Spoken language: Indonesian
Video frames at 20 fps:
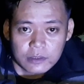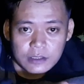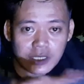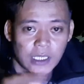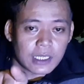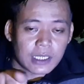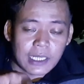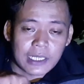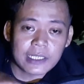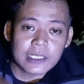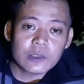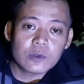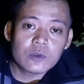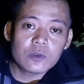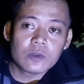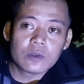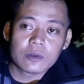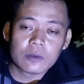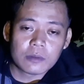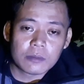yang lain
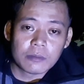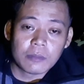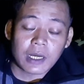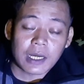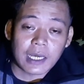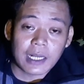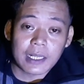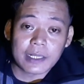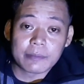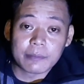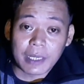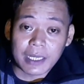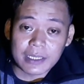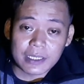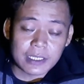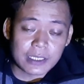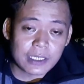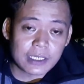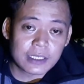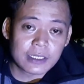itu bakalan
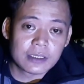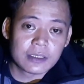mati